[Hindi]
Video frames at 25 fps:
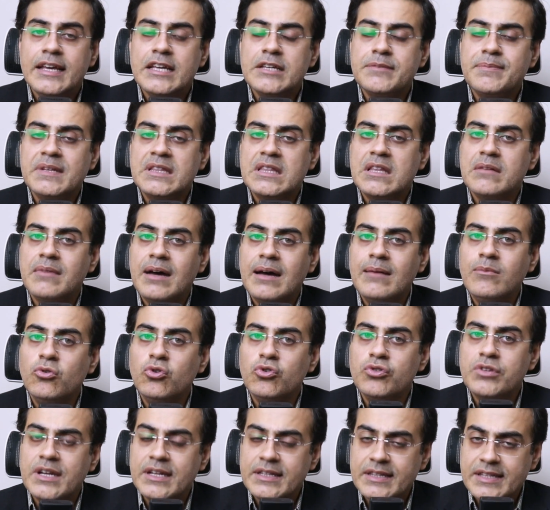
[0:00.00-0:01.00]
इसमें तमाम
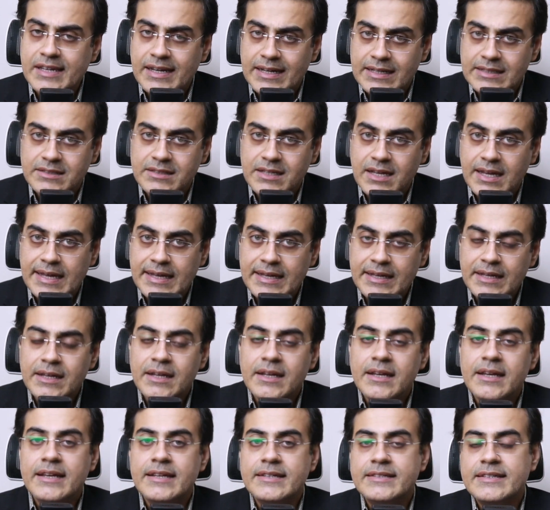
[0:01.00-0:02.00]
कुदरती अज़ा हैं
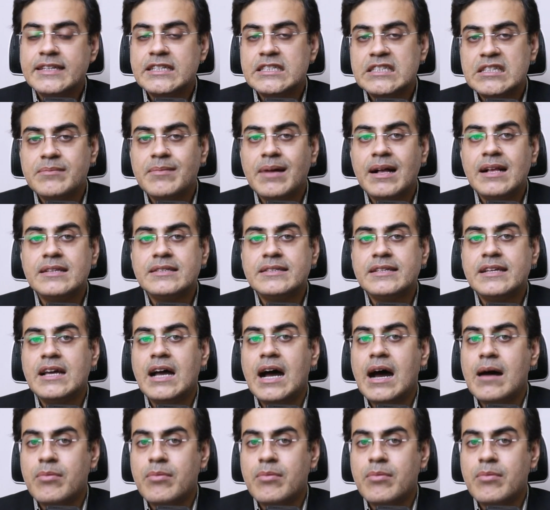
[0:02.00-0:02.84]
इसके इस्तेमाल से